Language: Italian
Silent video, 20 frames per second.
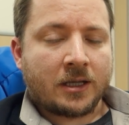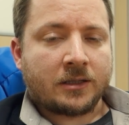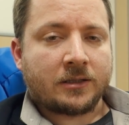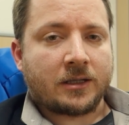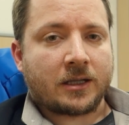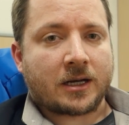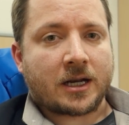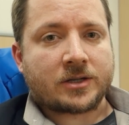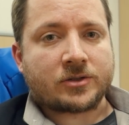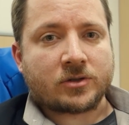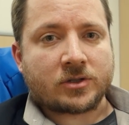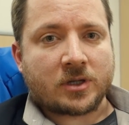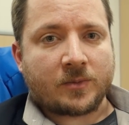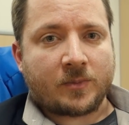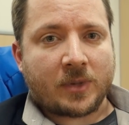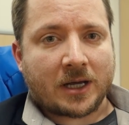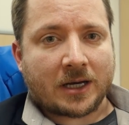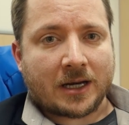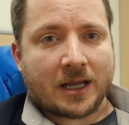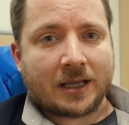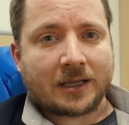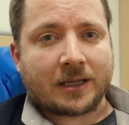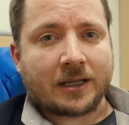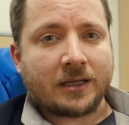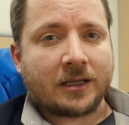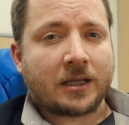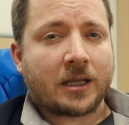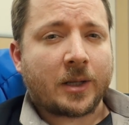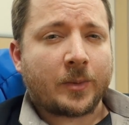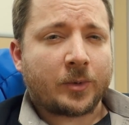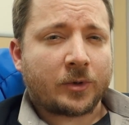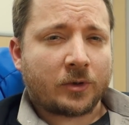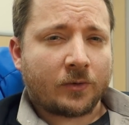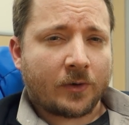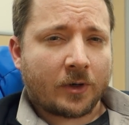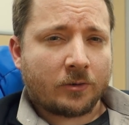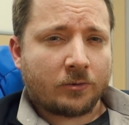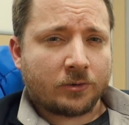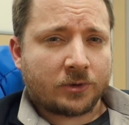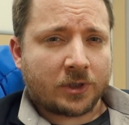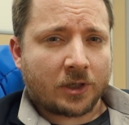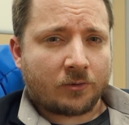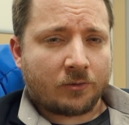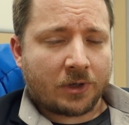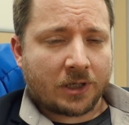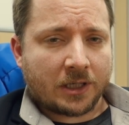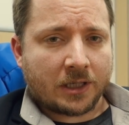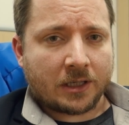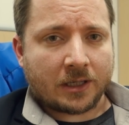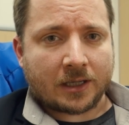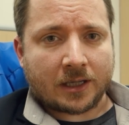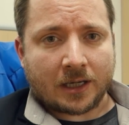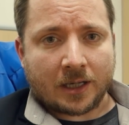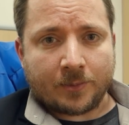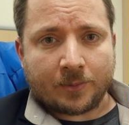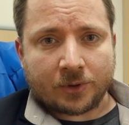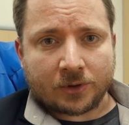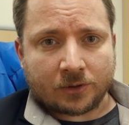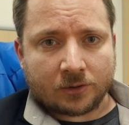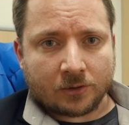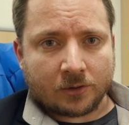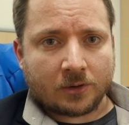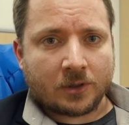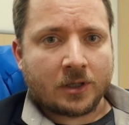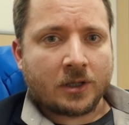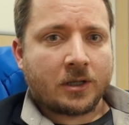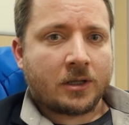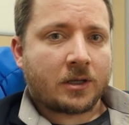Del resto si parla anche di criptovalute, quindi cripto